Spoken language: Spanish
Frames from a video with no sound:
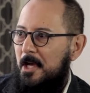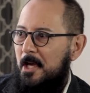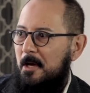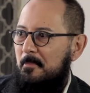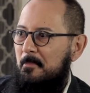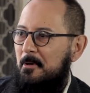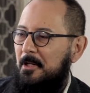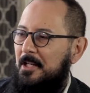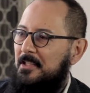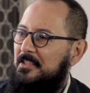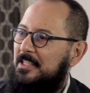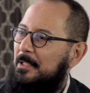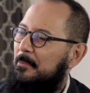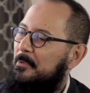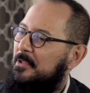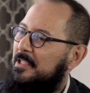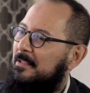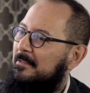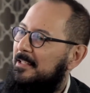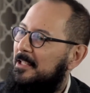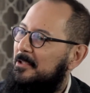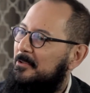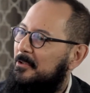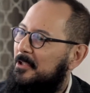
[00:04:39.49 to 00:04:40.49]
porque estamos
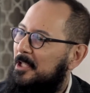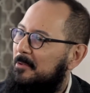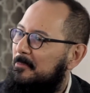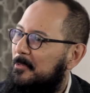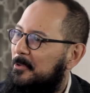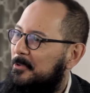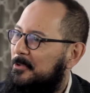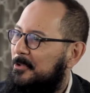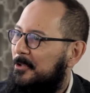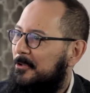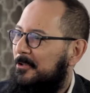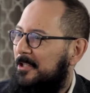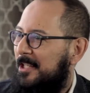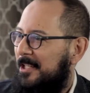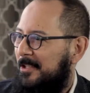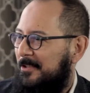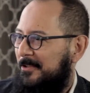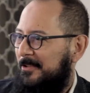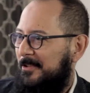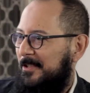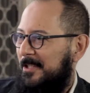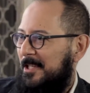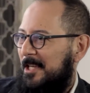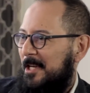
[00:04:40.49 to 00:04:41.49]
hablando de emociones,
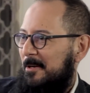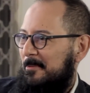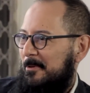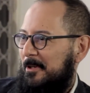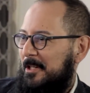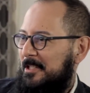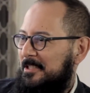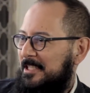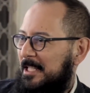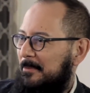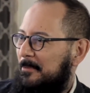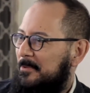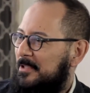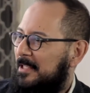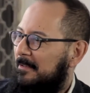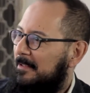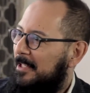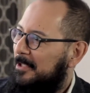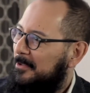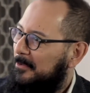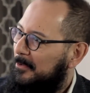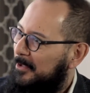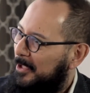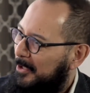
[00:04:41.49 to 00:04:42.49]
porque estamos
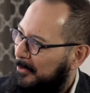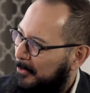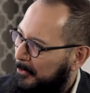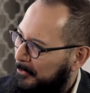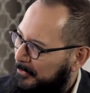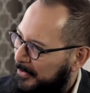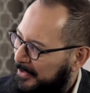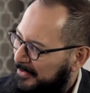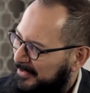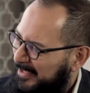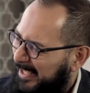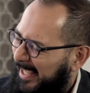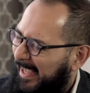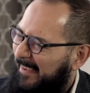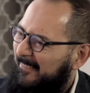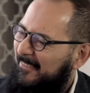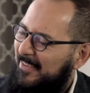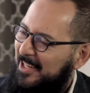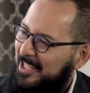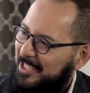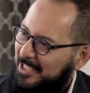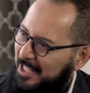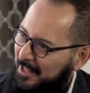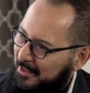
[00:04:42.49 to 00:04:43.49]
hablando de cosas que
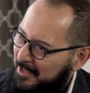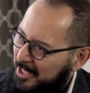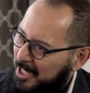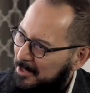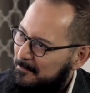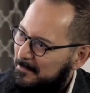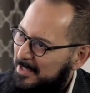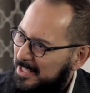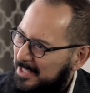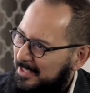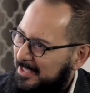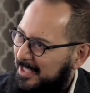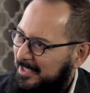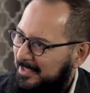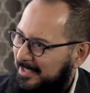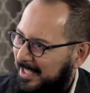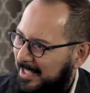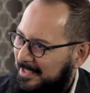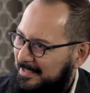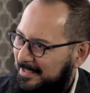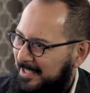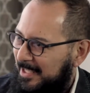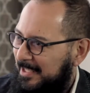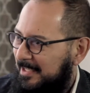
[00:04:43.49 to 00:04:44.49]
verdaderamente
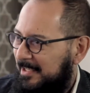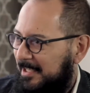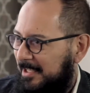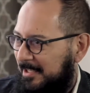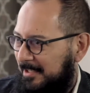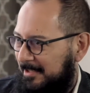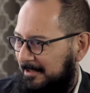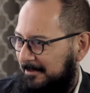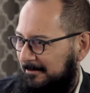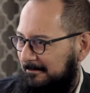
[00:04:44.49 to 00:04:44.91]
trascienden.